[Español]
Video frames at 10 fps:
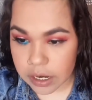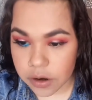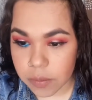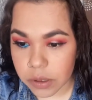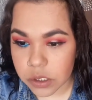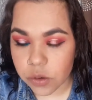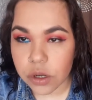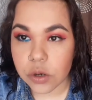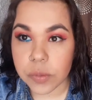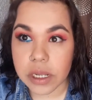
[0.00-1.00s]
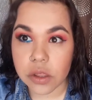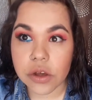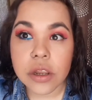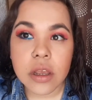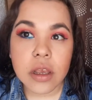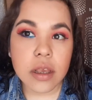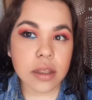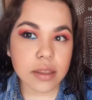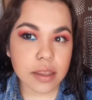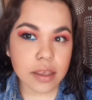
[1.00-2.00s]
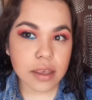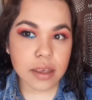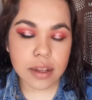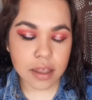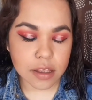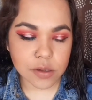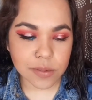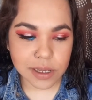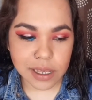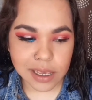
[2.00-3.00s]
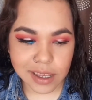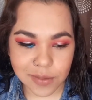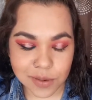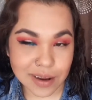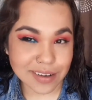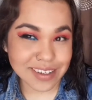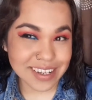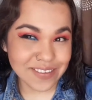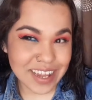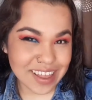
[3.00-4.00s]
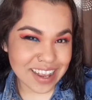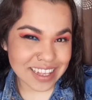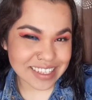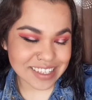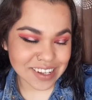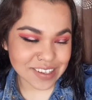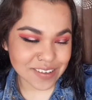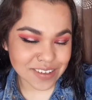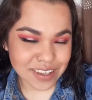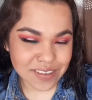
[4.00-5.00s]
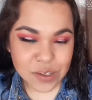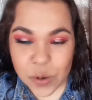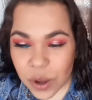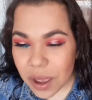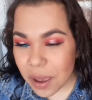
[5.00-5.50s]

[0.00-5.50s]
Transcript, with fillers: No le he puesto iluminador, ni nada de eso porque quiero probar unos iluminadores, los nuevos de Visu.